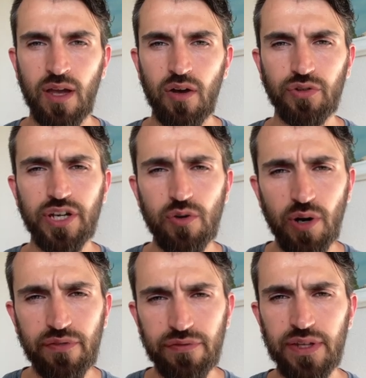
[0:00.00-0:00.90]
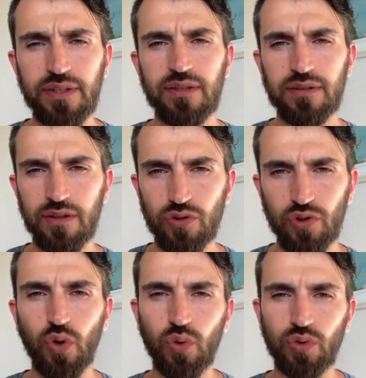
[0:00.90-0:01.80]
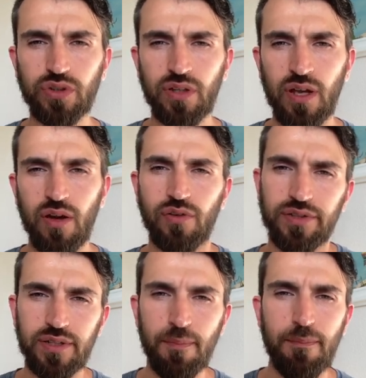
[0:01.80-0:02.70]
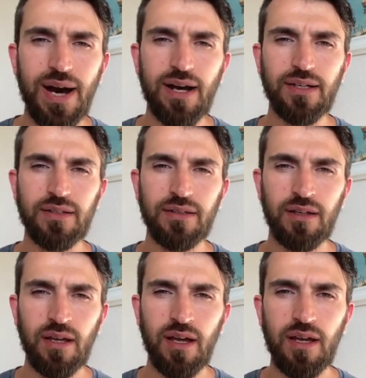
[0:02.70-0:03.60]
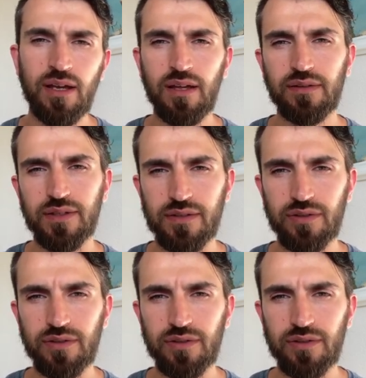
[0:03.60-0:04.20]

Und er überwindet den Tod und die Macht des